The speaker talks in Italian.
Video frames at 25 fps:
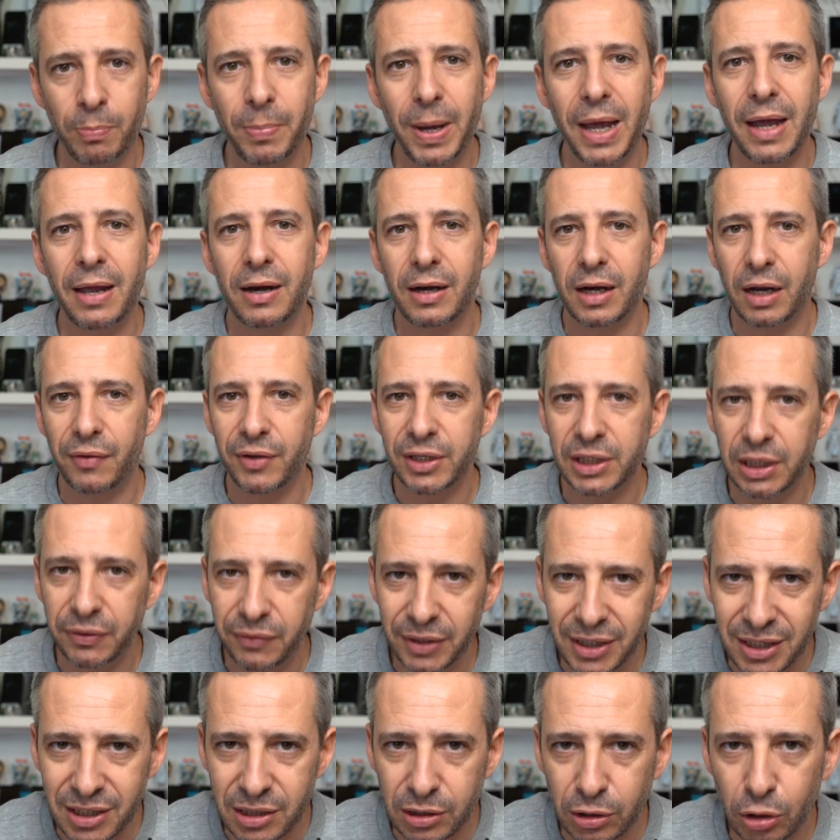Beh, l'avete
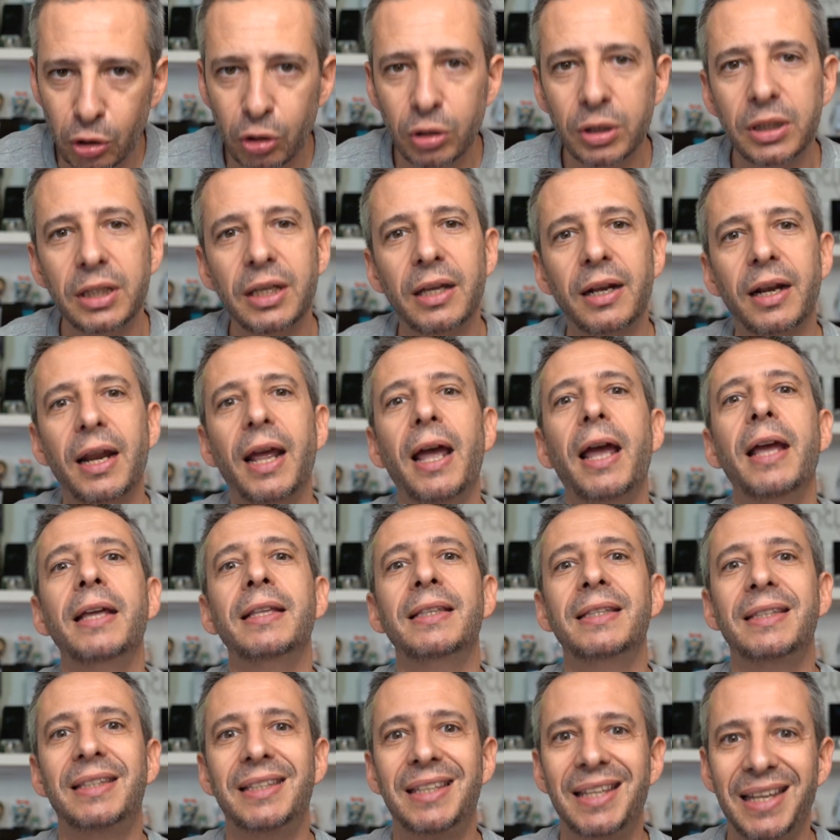visto,
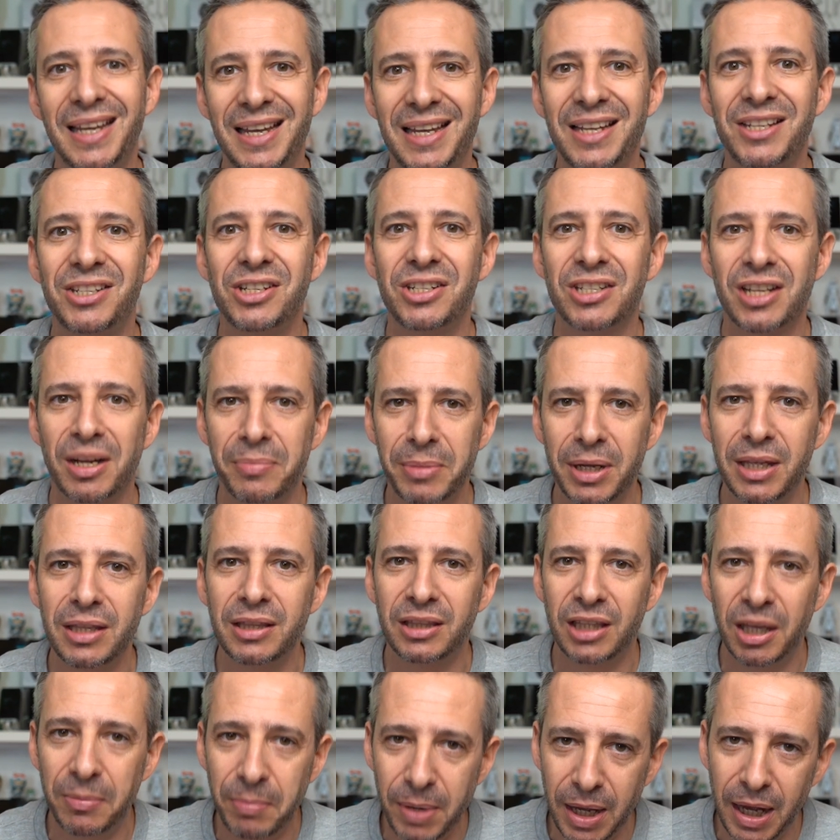direi
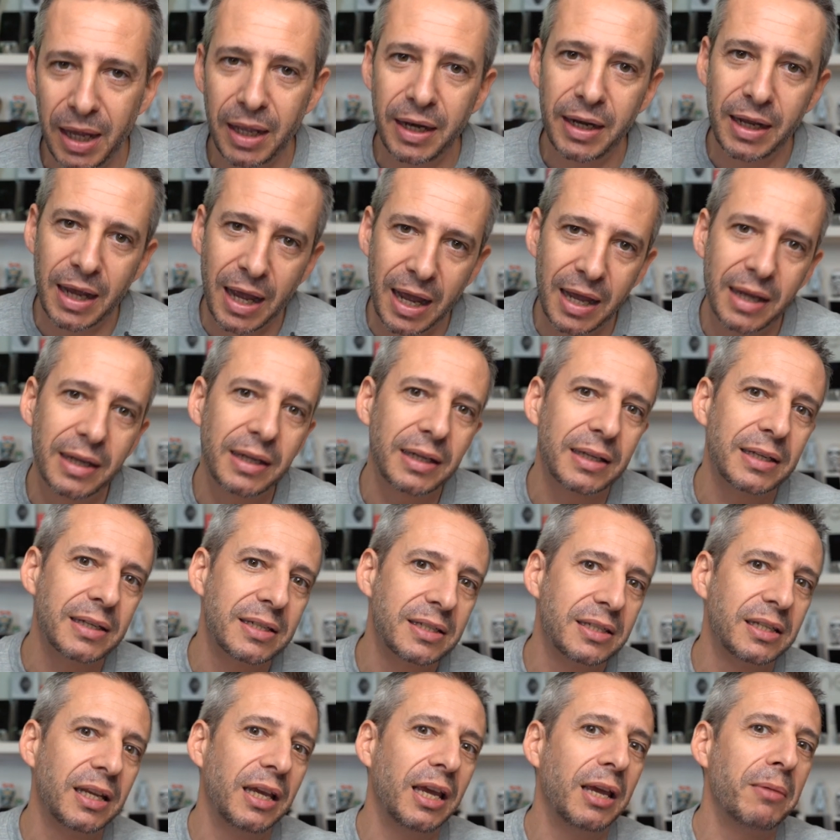decisamente bene, anche
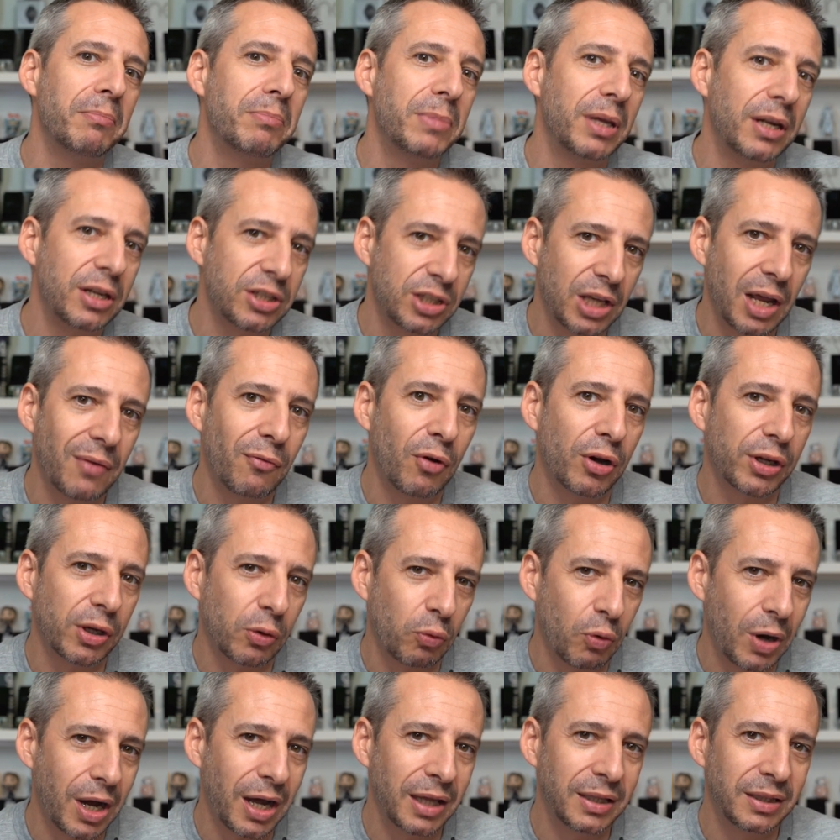se mi riservo anche
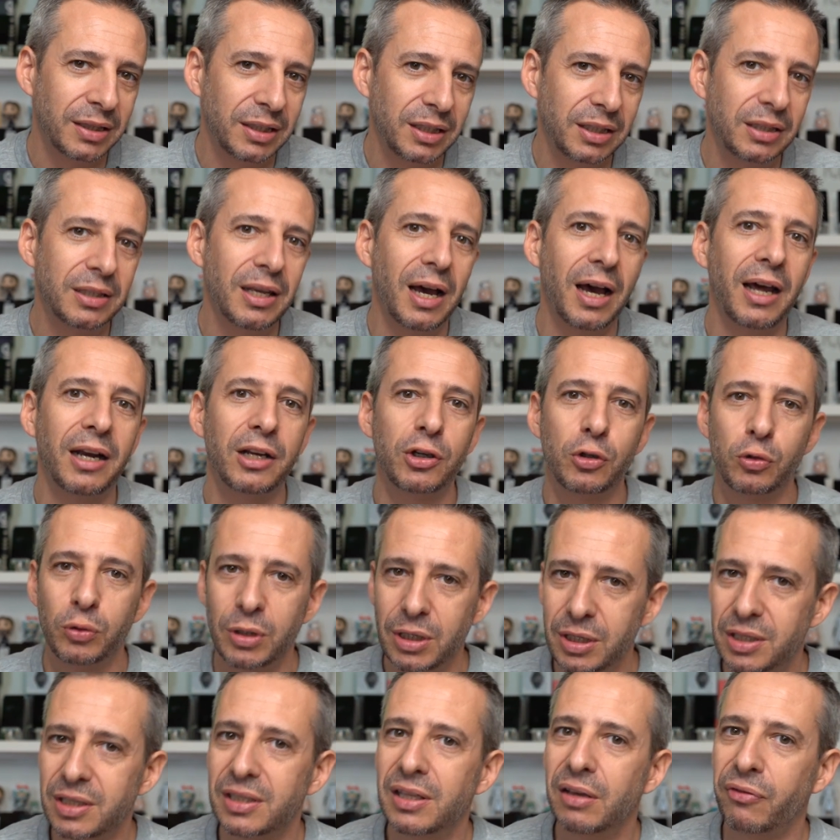qua di dare
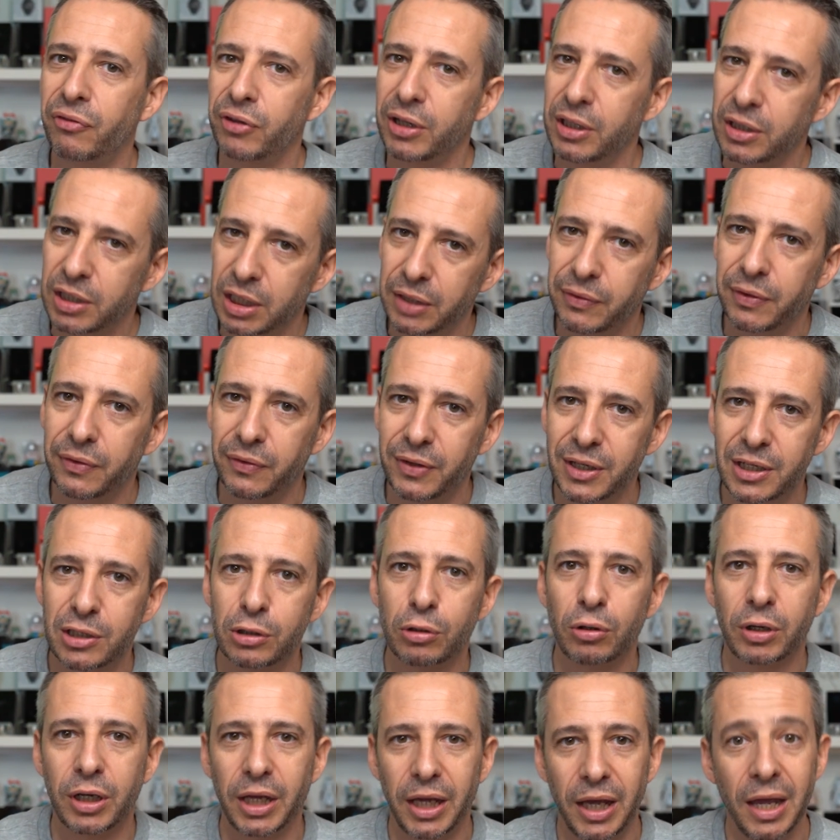giudizi definitivi,
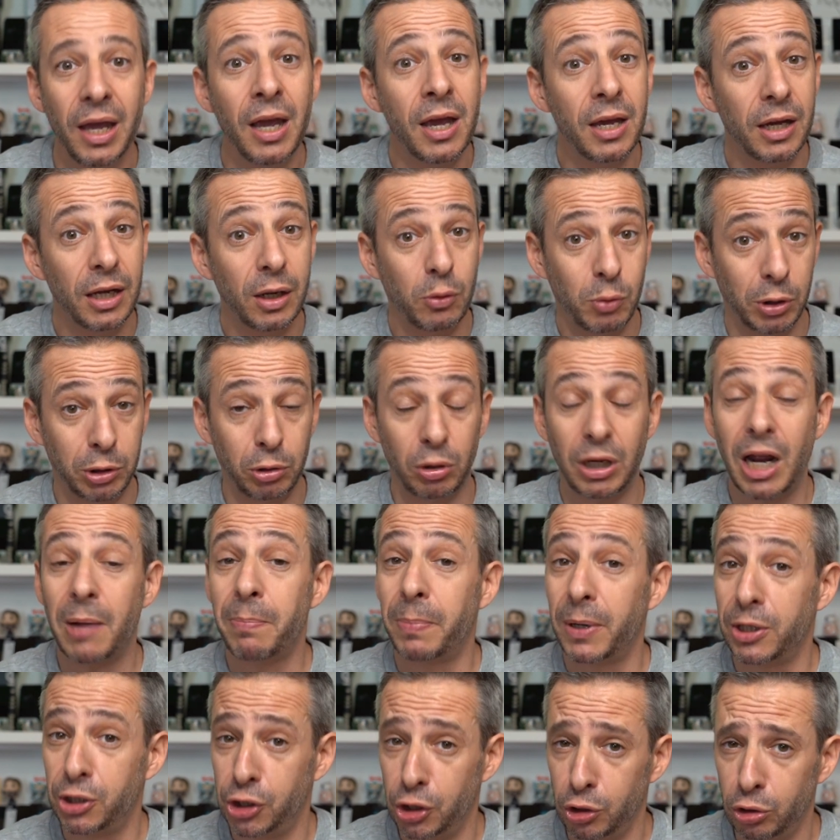visto che il
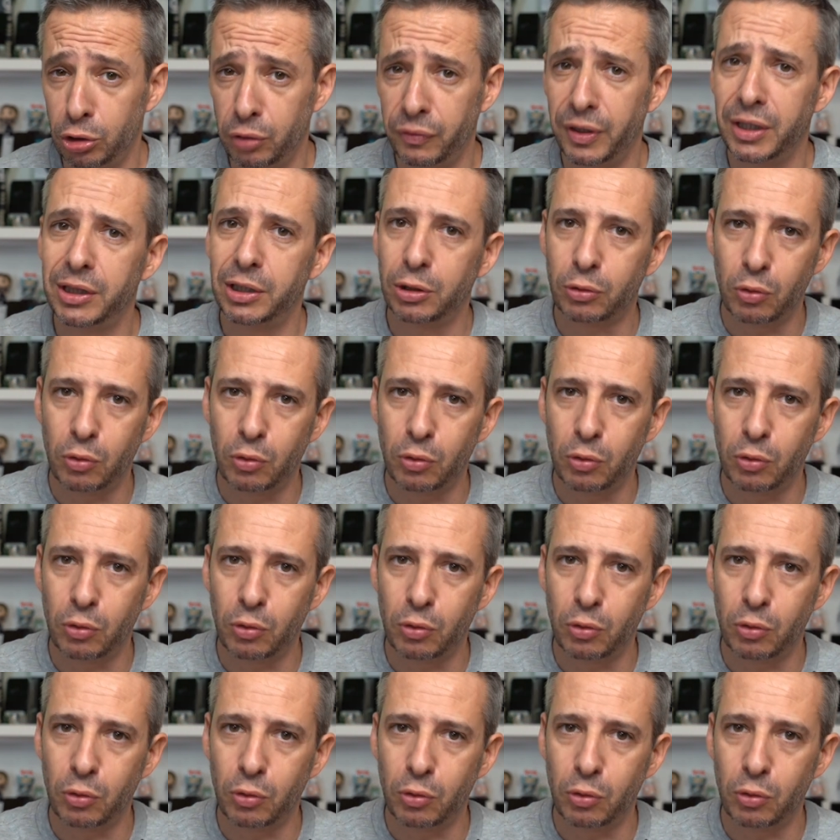4K 120